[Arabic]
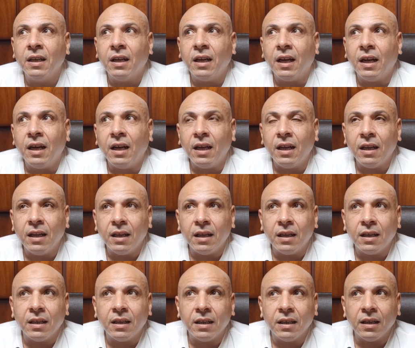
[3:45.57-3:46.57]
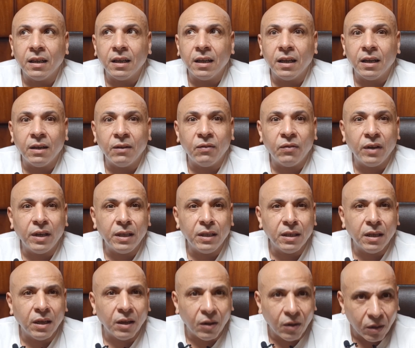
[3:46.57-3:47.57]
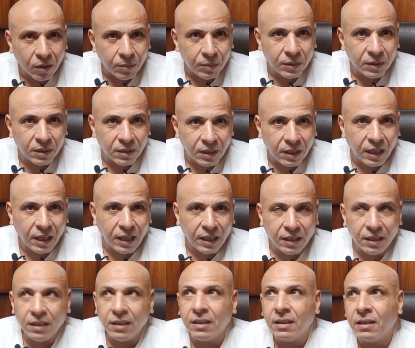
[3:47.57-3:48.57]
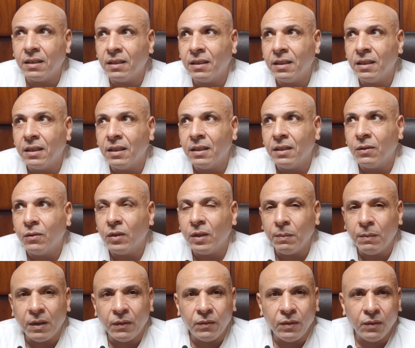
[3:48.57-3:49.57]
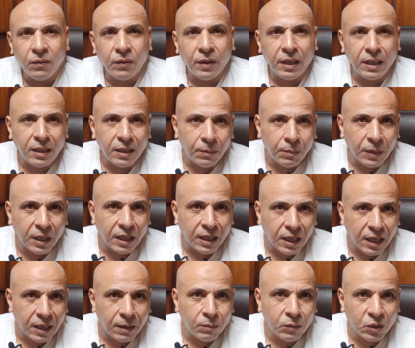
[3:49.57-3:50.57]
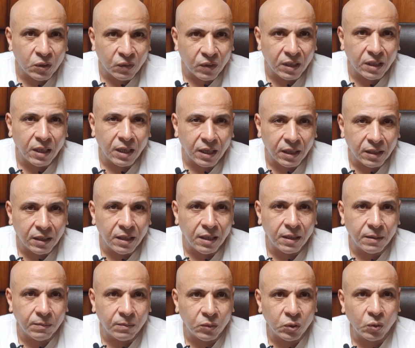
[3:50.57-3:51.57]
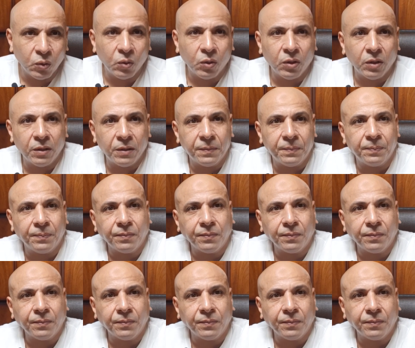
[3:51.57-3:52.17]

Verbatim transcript: على آه، الفن الهابط يعني ويبقى في فن بناء مش فن هدام شكرا